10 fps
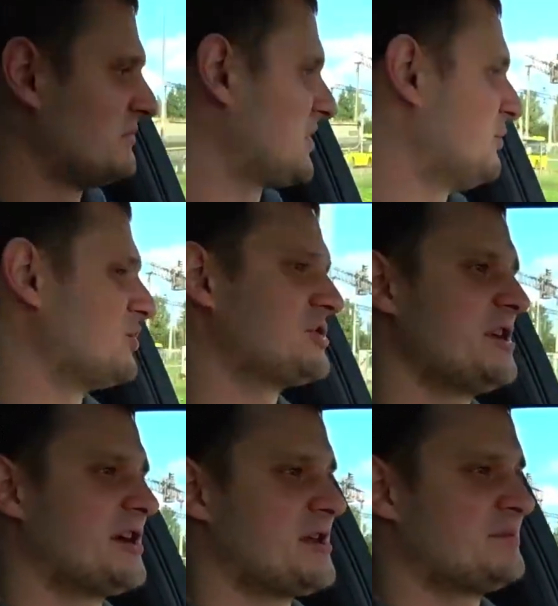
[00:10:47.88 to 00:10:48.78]
Ты можешь
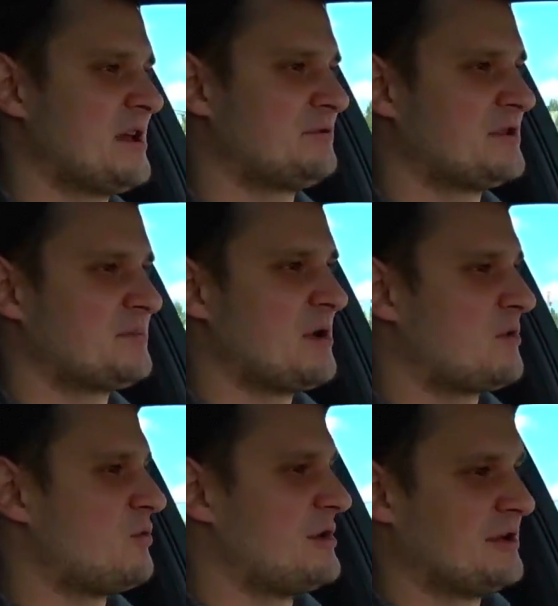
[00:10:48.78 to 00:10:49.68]
ехать абсолютно
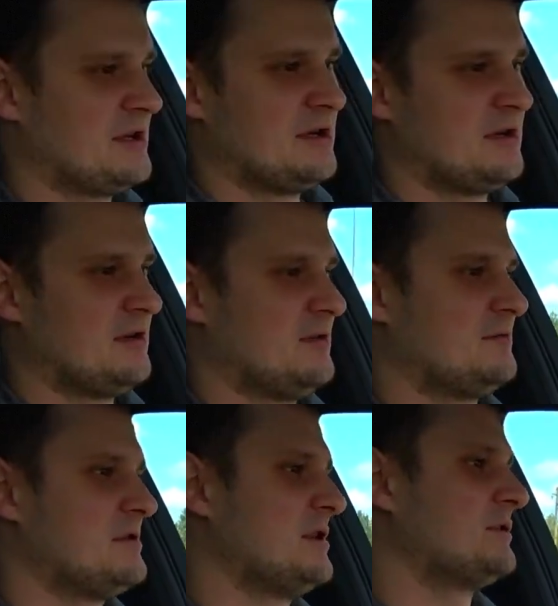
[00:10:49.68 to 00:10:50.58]
спокойно,
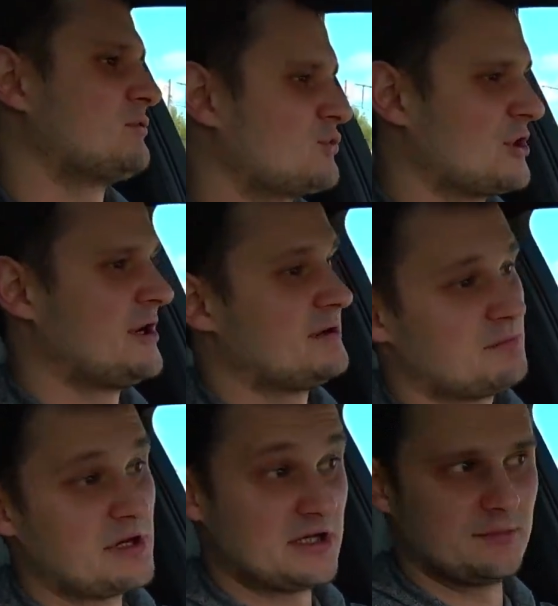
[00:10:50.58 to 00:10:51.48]
не нарушая.
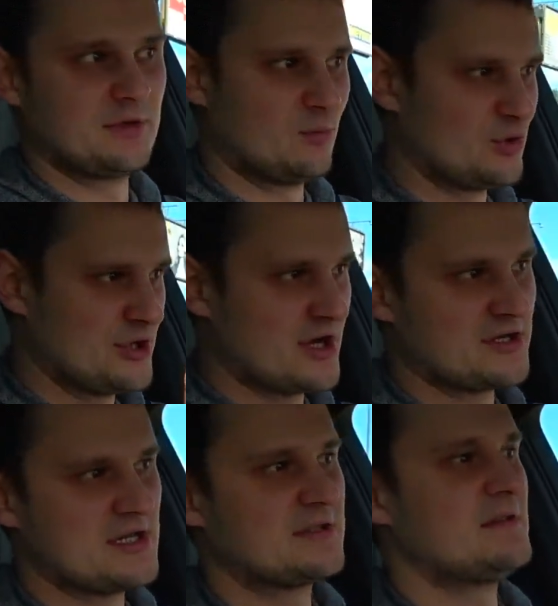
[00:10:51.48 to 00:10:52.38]
При этом ты будешь
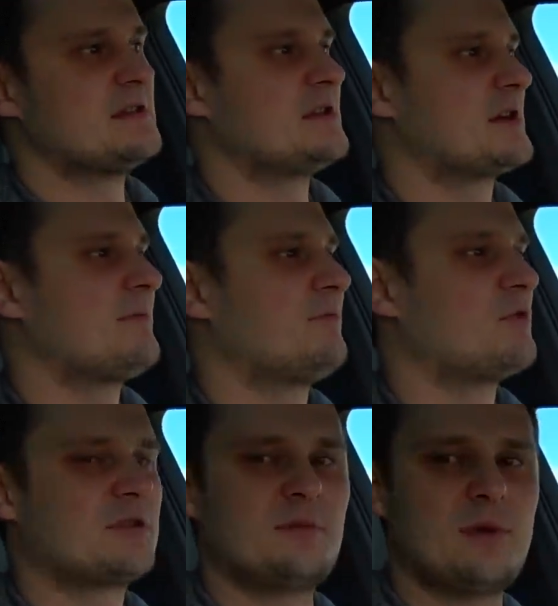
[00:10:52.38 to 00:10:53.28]
ехать действительно
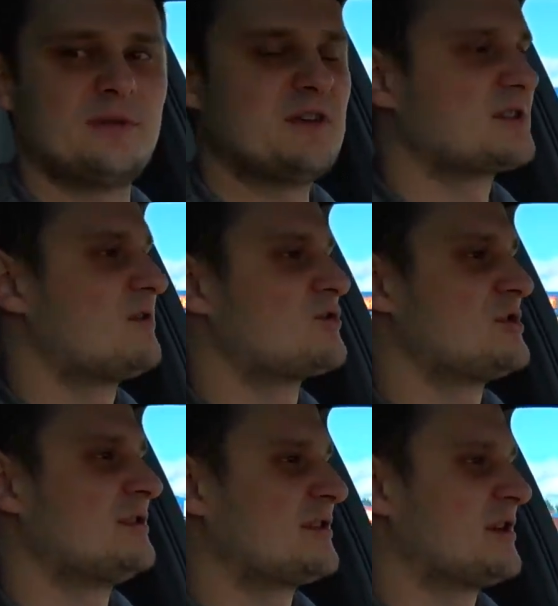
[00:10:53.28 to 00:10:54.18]
комфортно. Подвеска
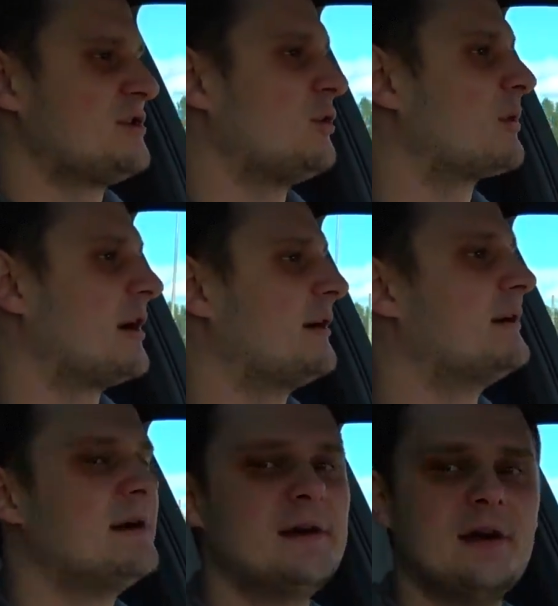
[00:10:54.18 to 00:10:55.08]
очень энергоемкая
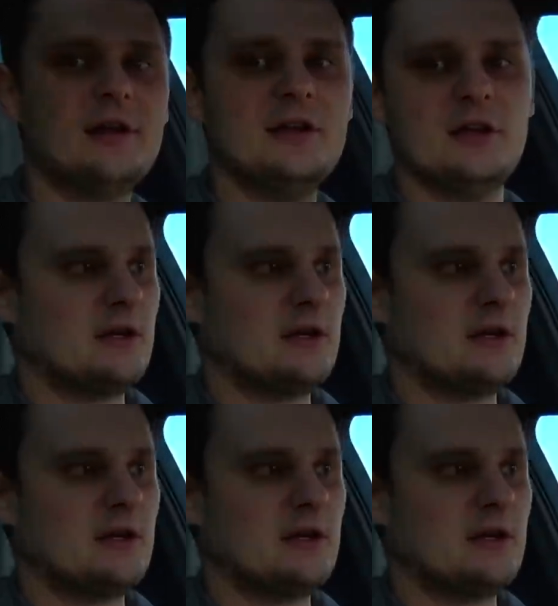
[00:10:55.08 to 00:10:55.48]
и